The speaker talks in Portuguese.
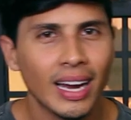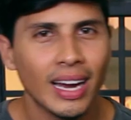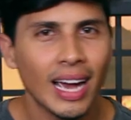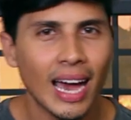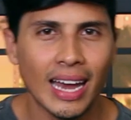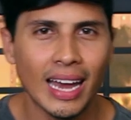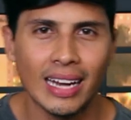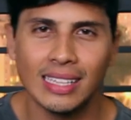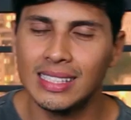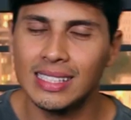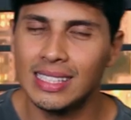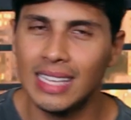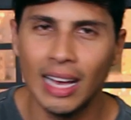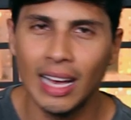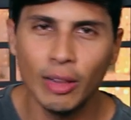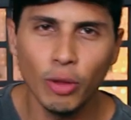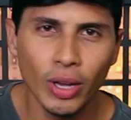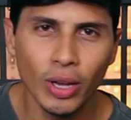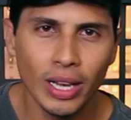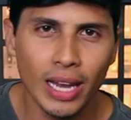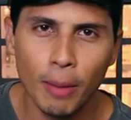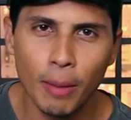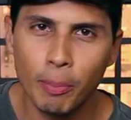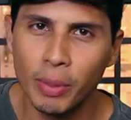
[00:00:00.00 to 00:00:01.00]
Cara, se ela
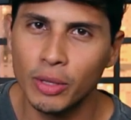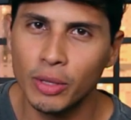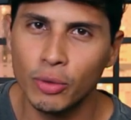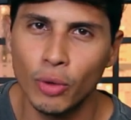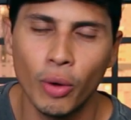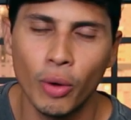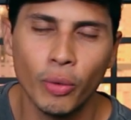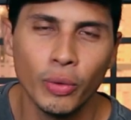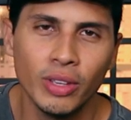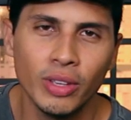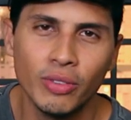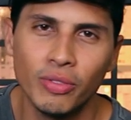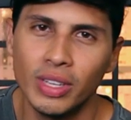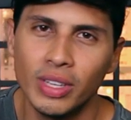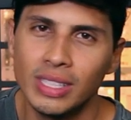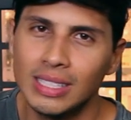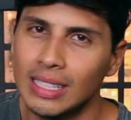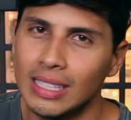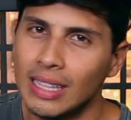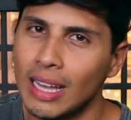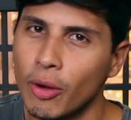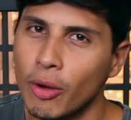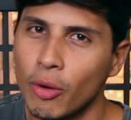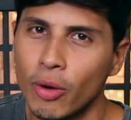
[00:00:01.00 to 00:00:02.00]
olhar pra tua unha e ver que
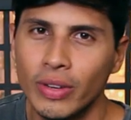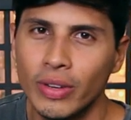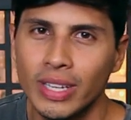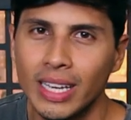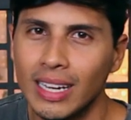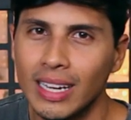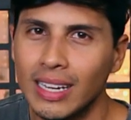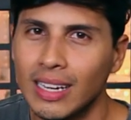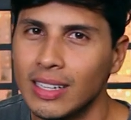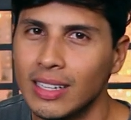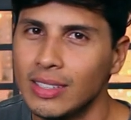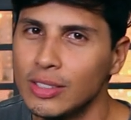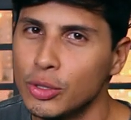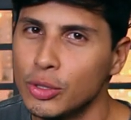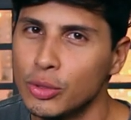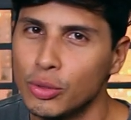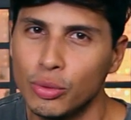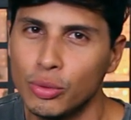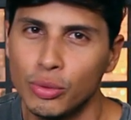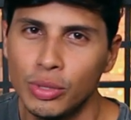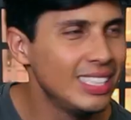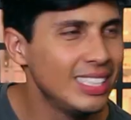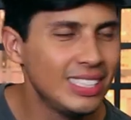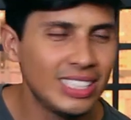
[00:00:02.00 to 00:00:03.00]
você tá com a unha grande e
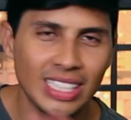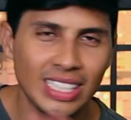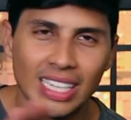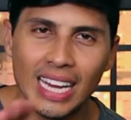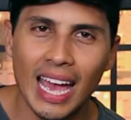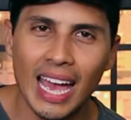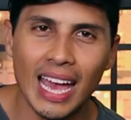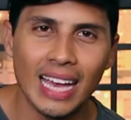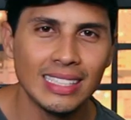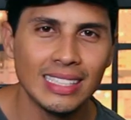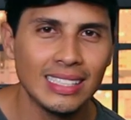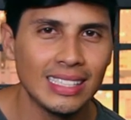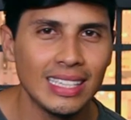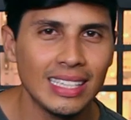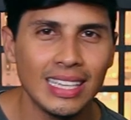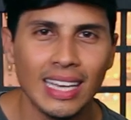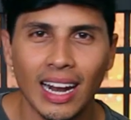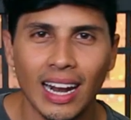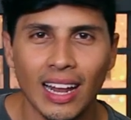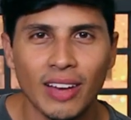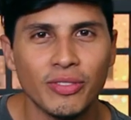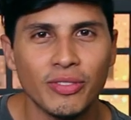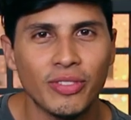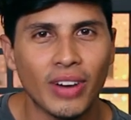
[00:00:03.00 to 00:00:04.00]
suja, esquece que
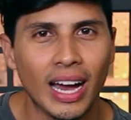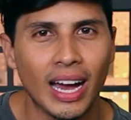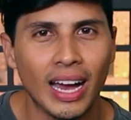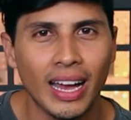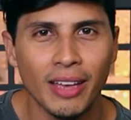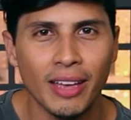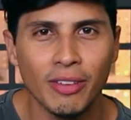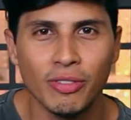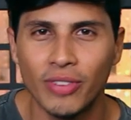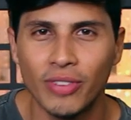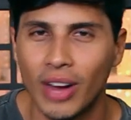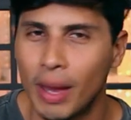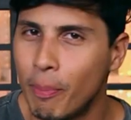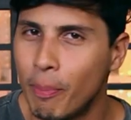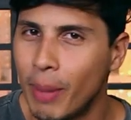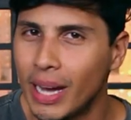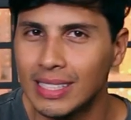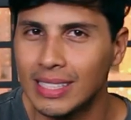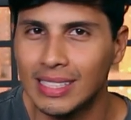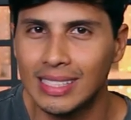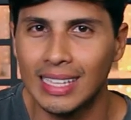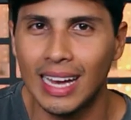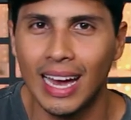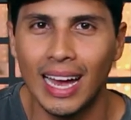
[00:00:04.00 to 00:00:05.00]
ela vai vai
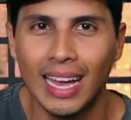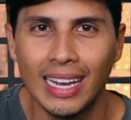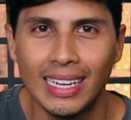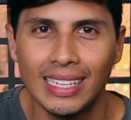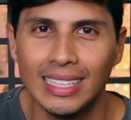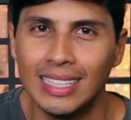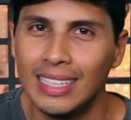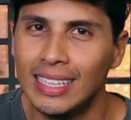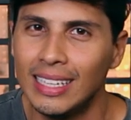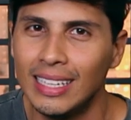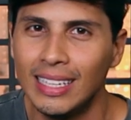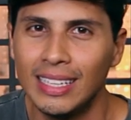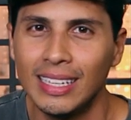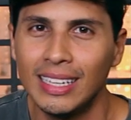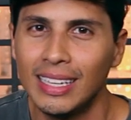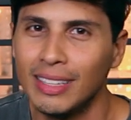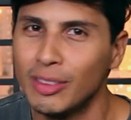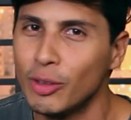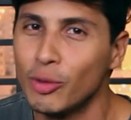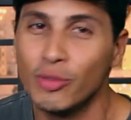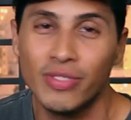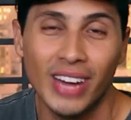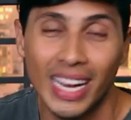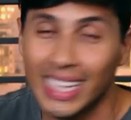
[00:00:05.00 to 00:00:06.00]
passar ali,
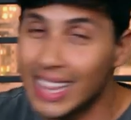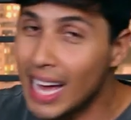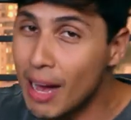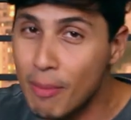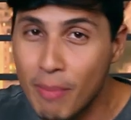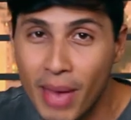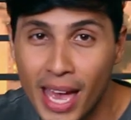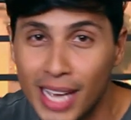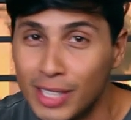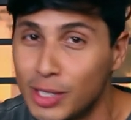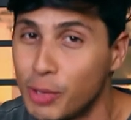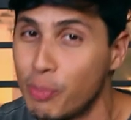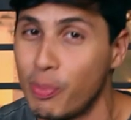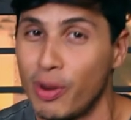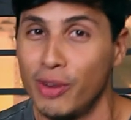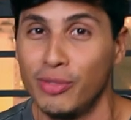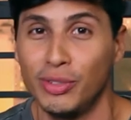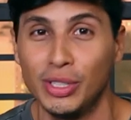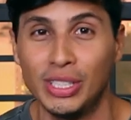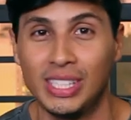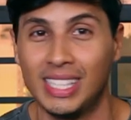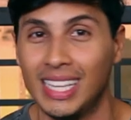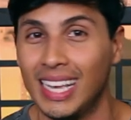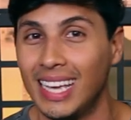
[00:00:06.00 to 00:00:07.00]
não vai dar match pra
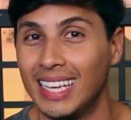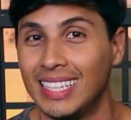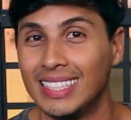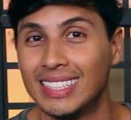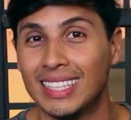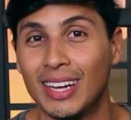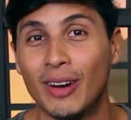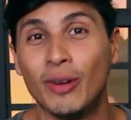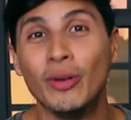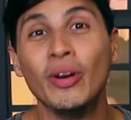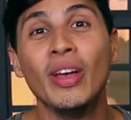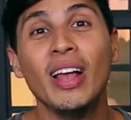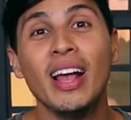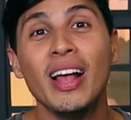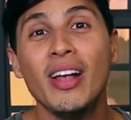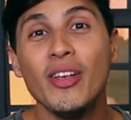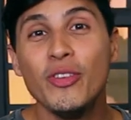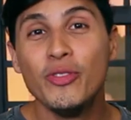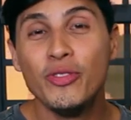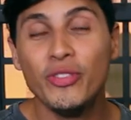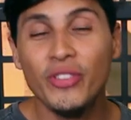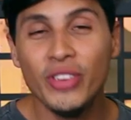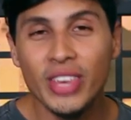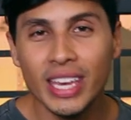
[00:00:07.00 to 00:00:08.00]
você. Então,
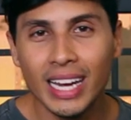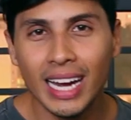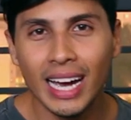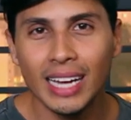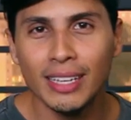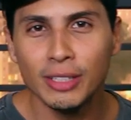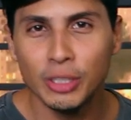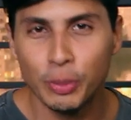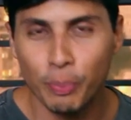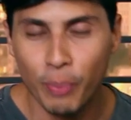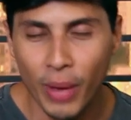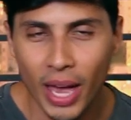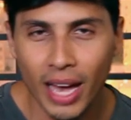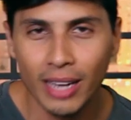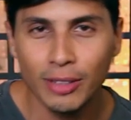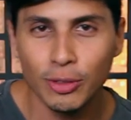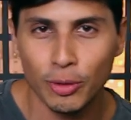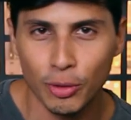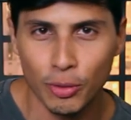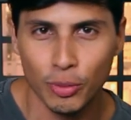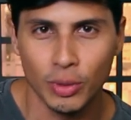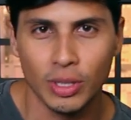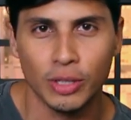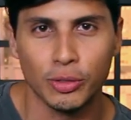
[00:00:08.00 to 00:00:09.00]
Fica
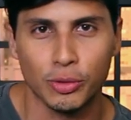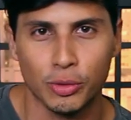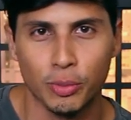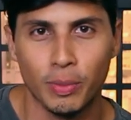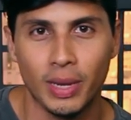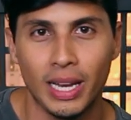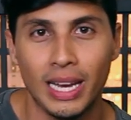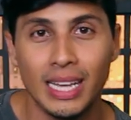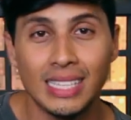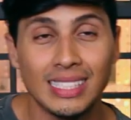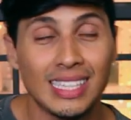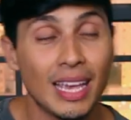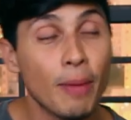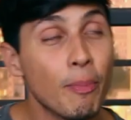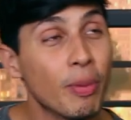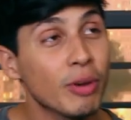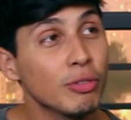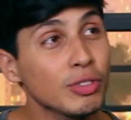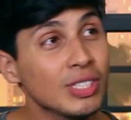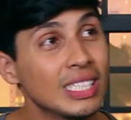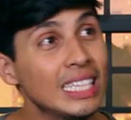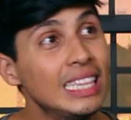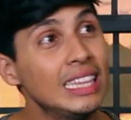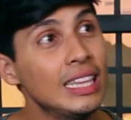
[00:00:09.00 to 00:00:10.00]
esperto com isso, beleza? E aí para
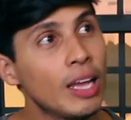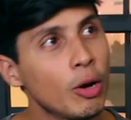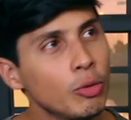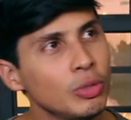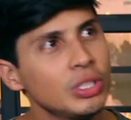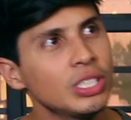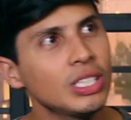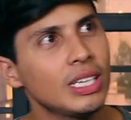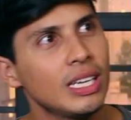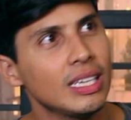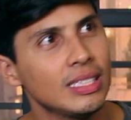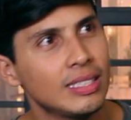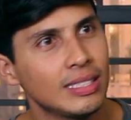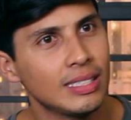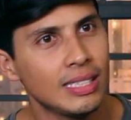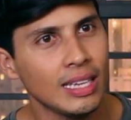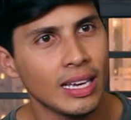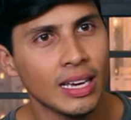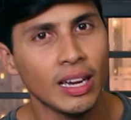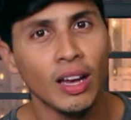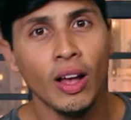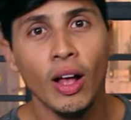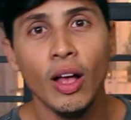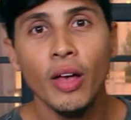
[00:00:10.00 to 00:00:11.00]
você não
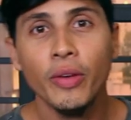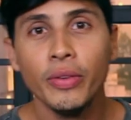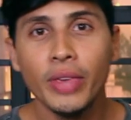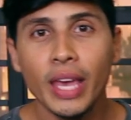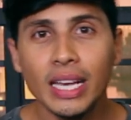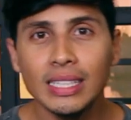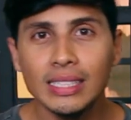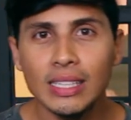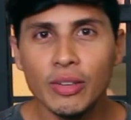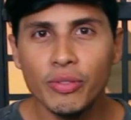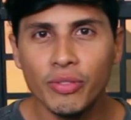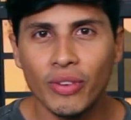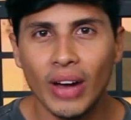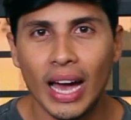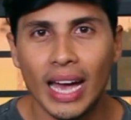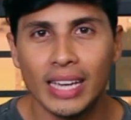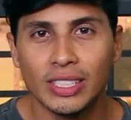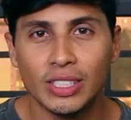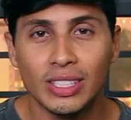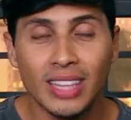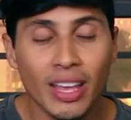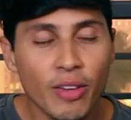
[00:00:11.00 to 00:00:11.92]
esquecer, o que, que você faz?